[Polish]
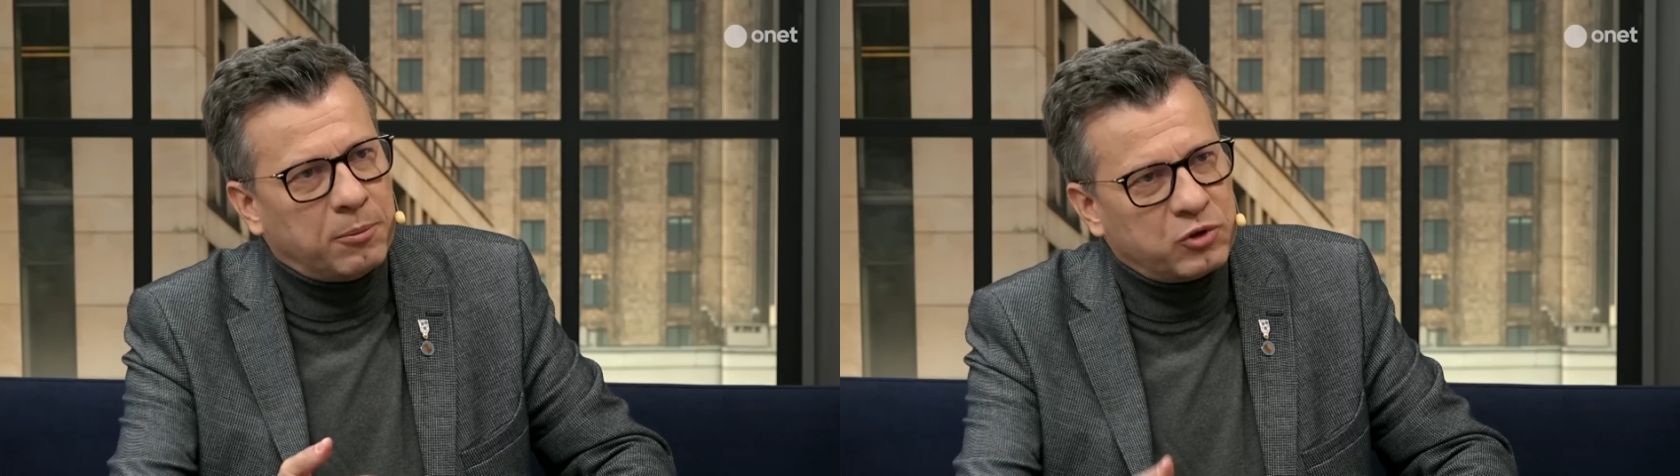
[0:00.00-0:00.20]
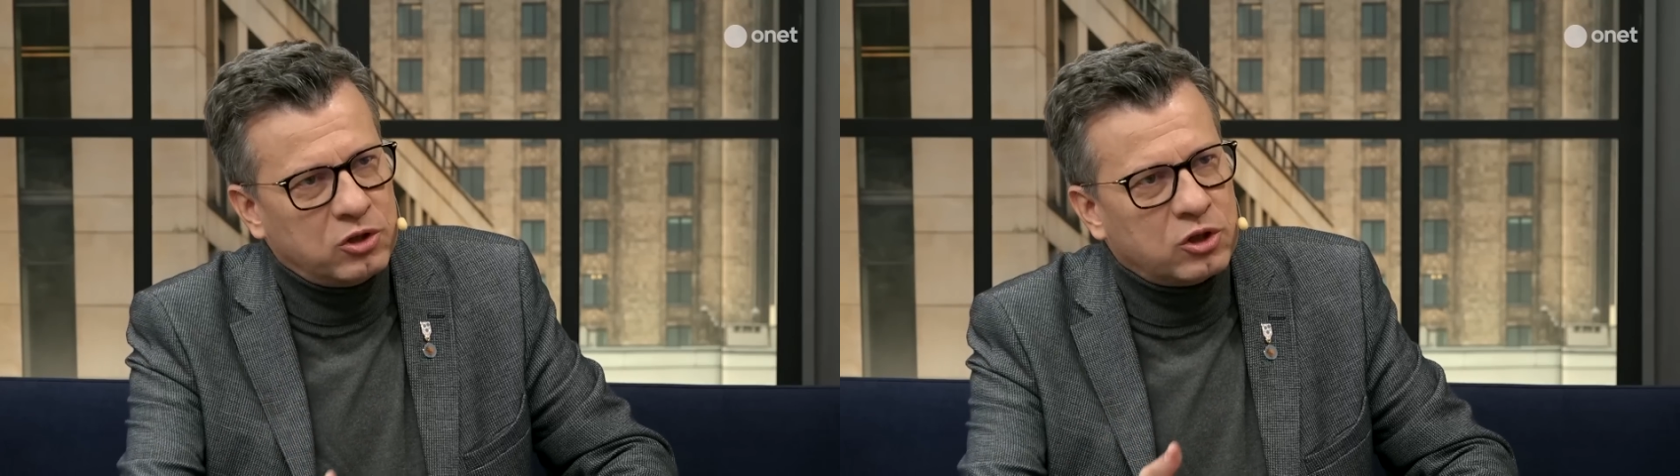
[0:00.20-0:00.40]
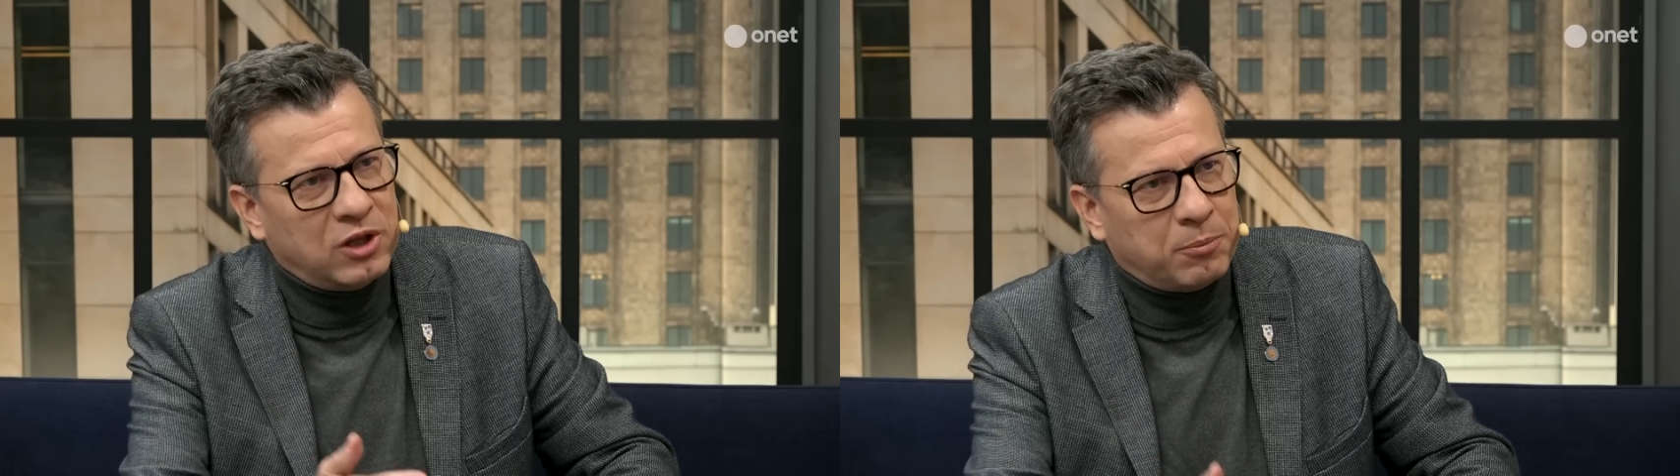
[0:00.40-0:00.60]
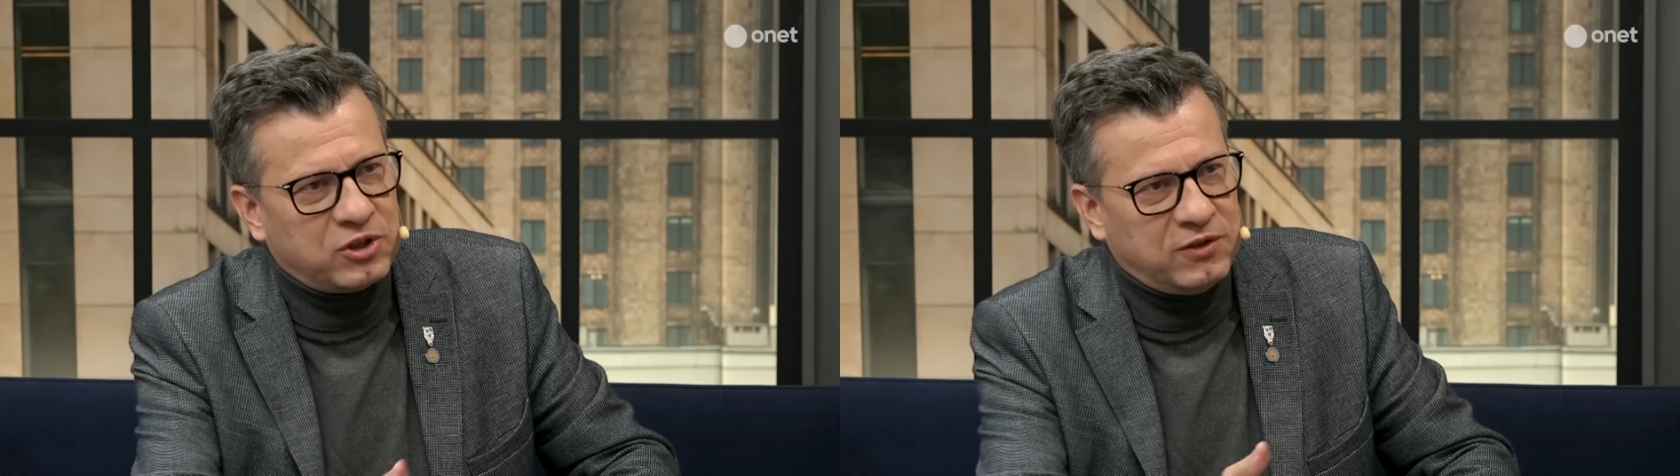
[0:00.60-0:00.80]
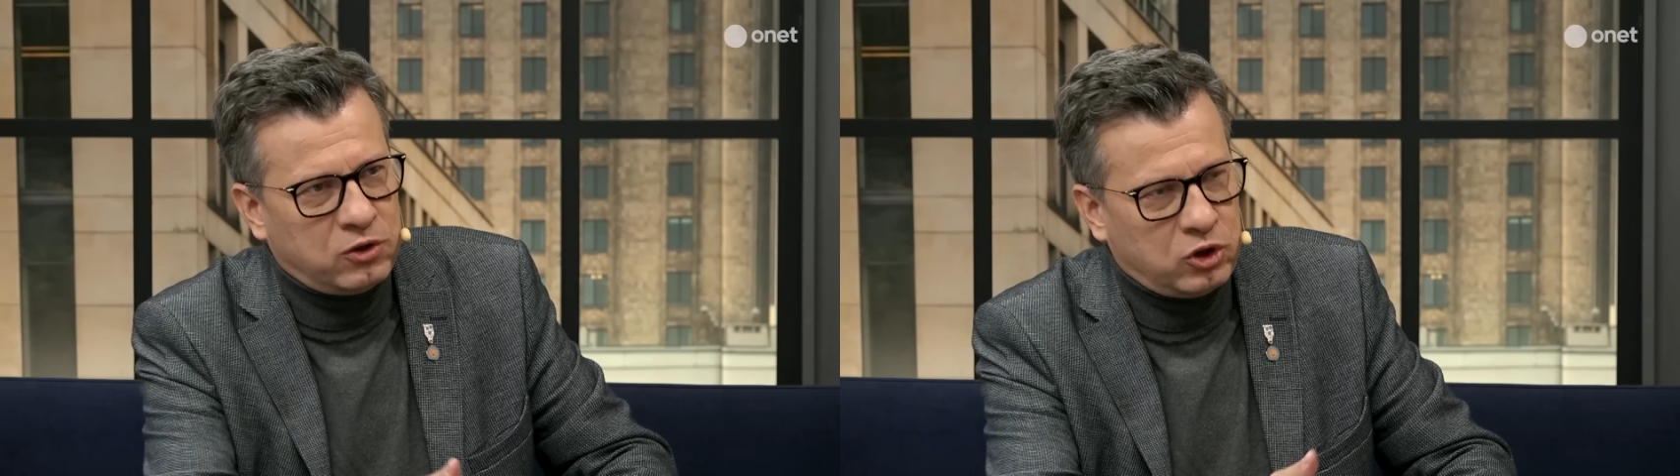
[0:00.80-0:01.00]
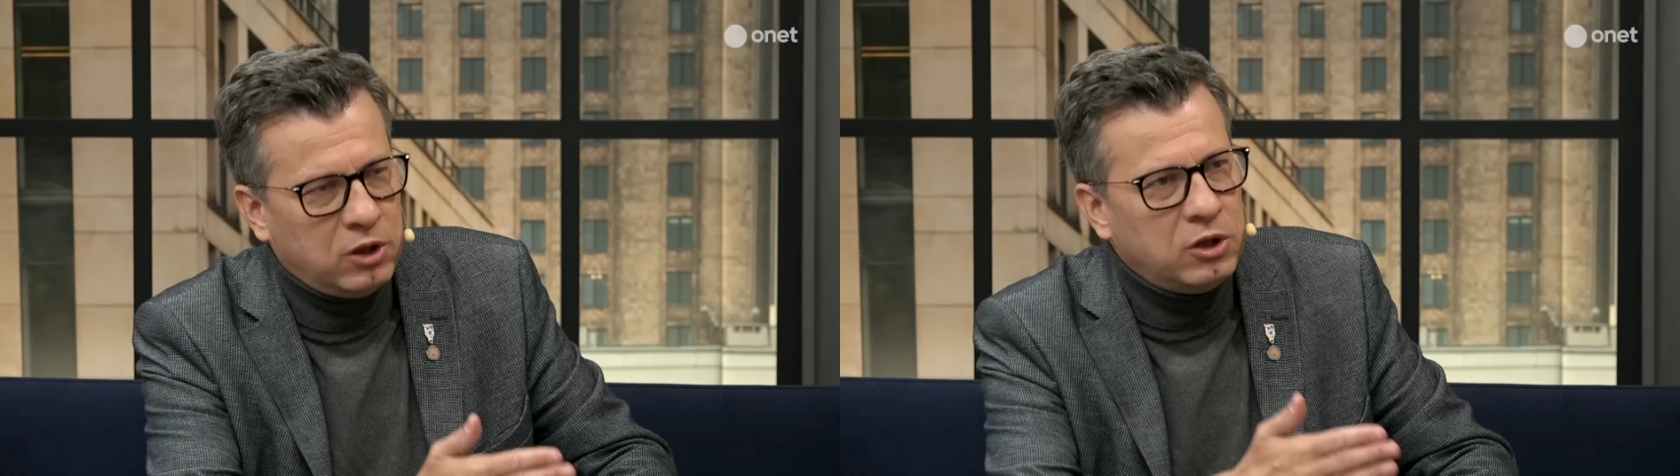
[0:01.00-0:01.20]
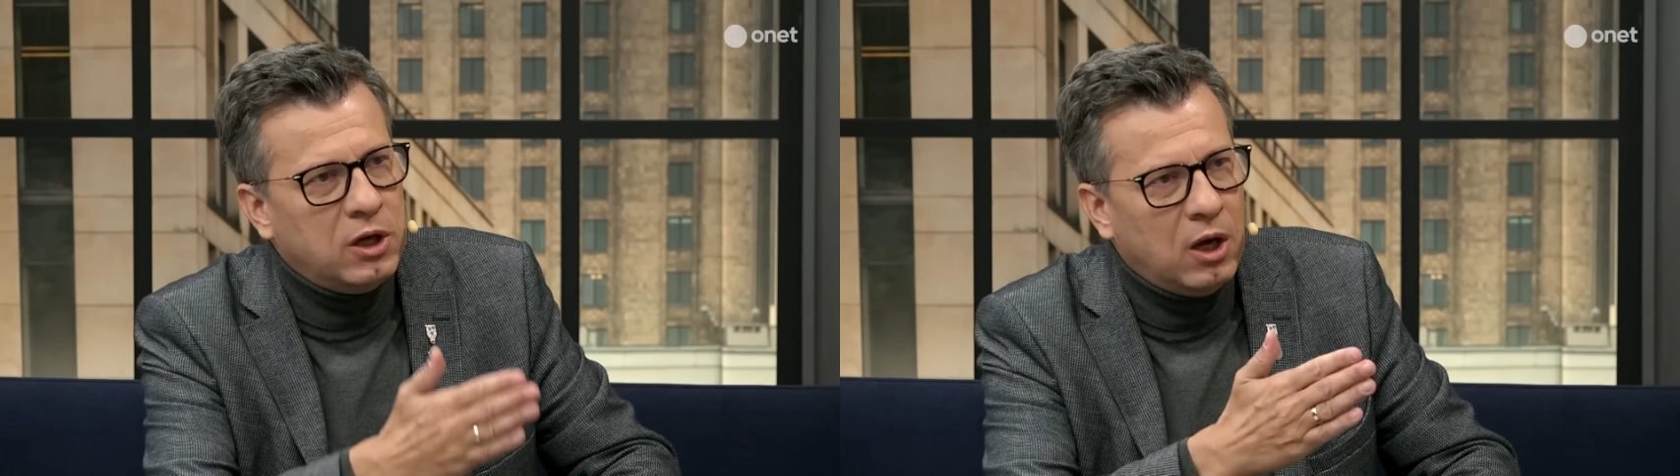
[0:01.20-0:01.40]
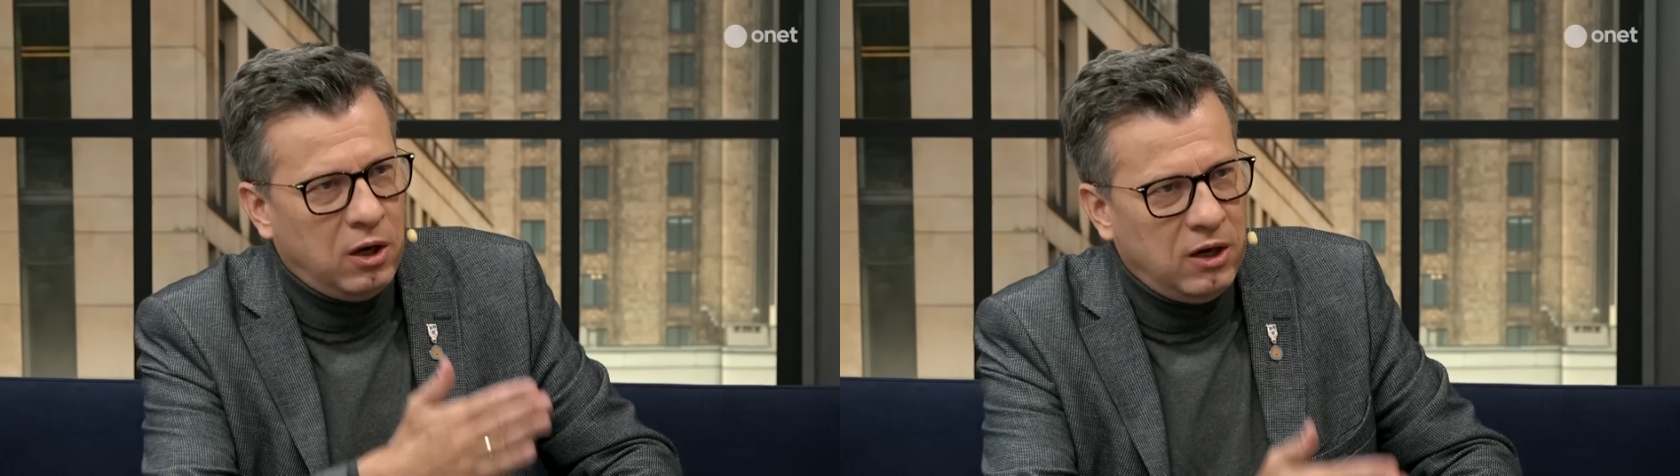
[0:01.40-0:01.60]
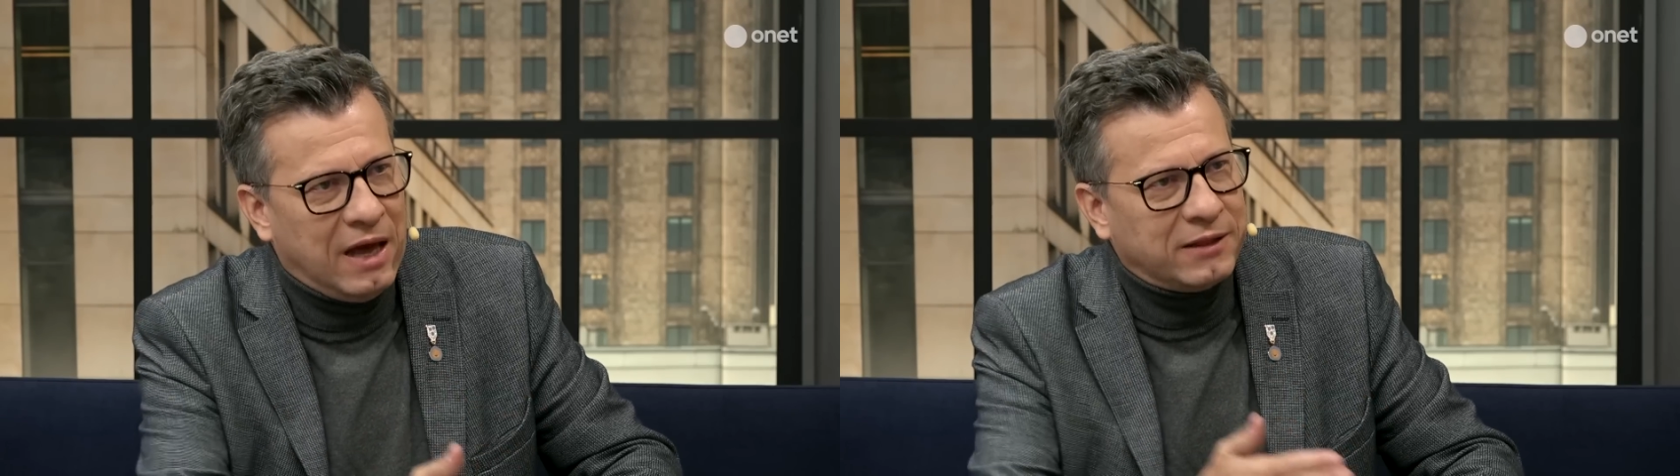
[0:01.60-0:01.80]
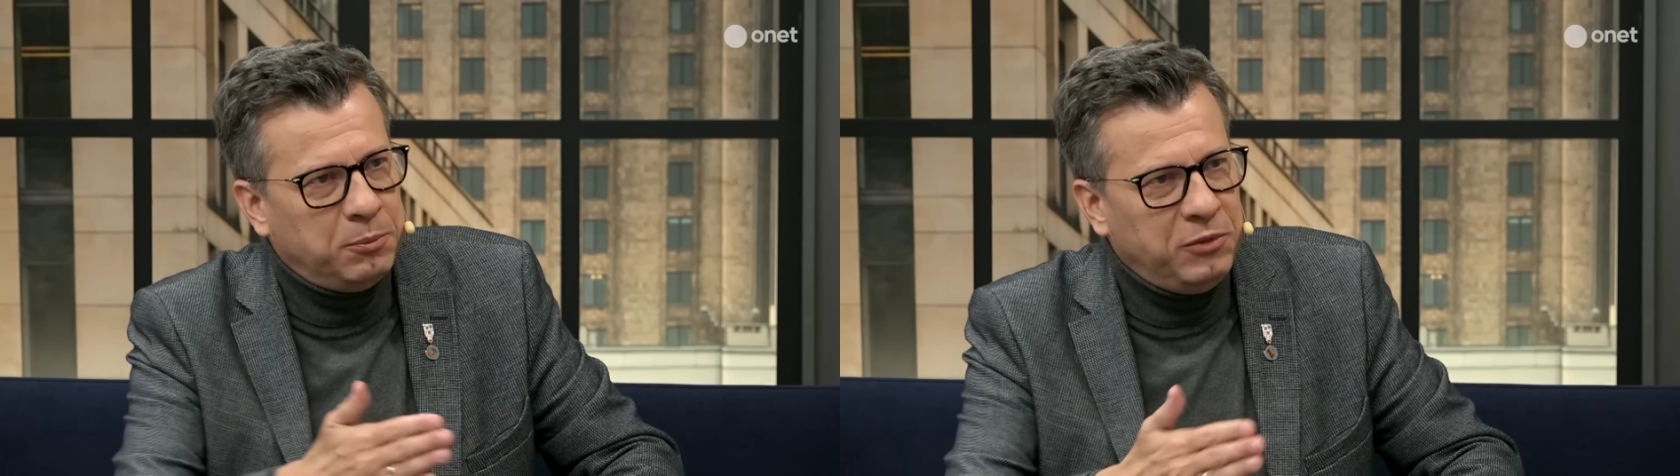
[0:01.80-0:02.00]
a przecież na przestrzeni lat,